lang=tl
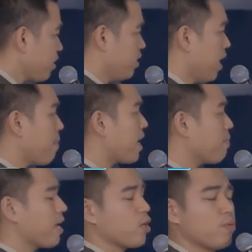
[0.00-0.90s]
then maring
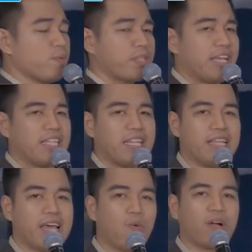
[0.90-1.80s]
magkaroon po tayong
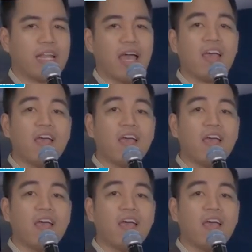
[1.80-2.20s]
tinatawag na